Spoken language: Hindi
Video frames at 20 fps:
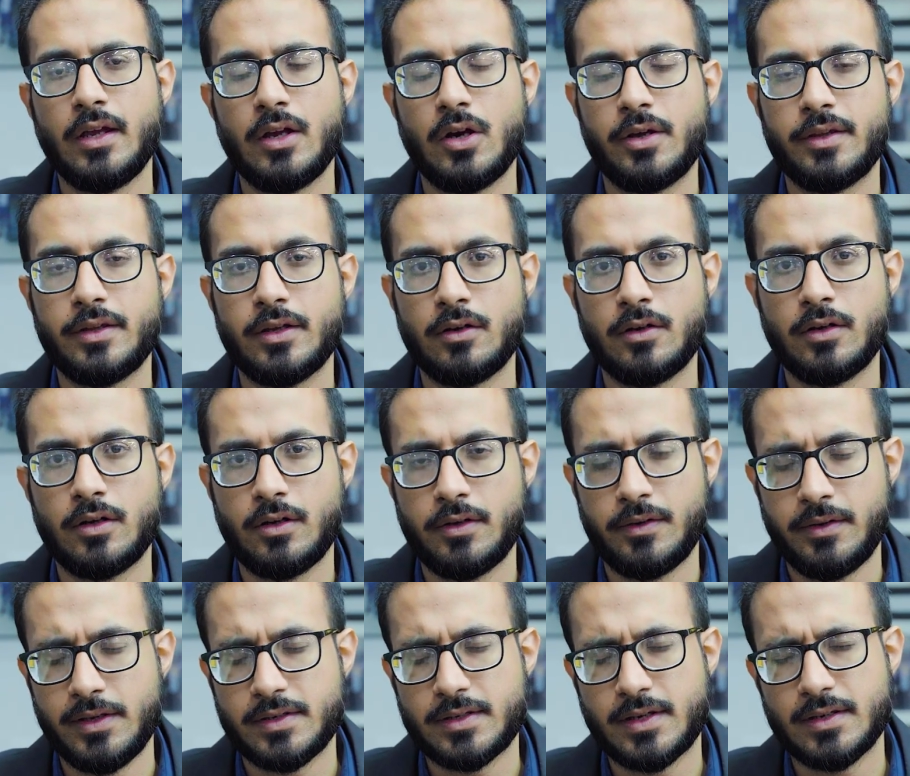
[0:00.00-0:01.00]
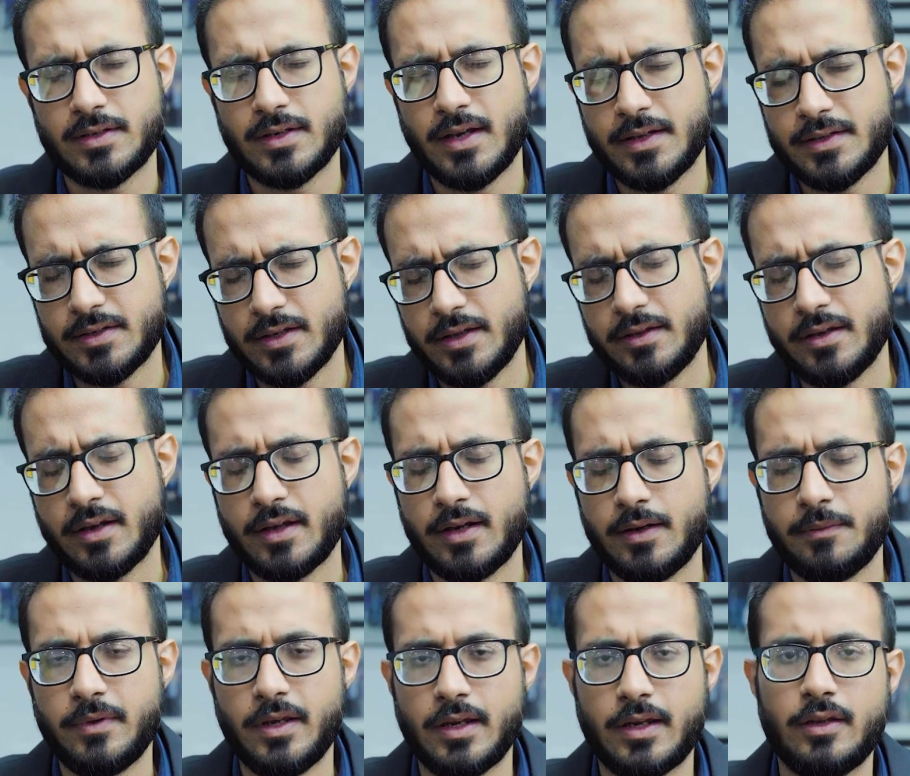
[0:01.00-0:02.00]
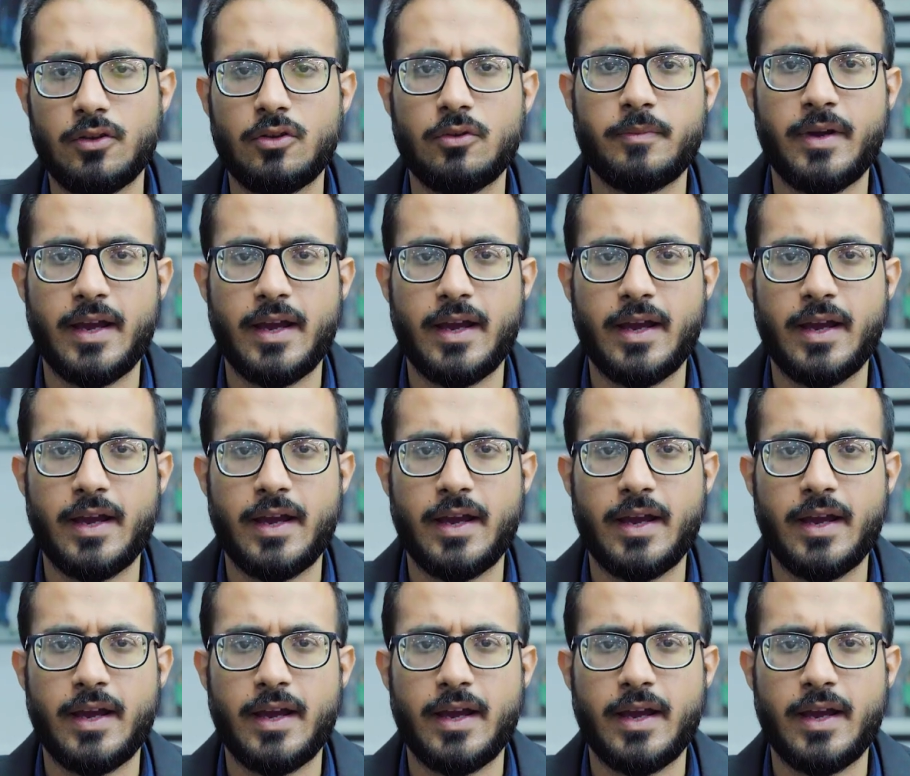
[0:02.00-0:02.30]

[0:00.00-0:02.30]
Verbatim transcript: ऑन द इसके साथ साथ अगर हम देखें तो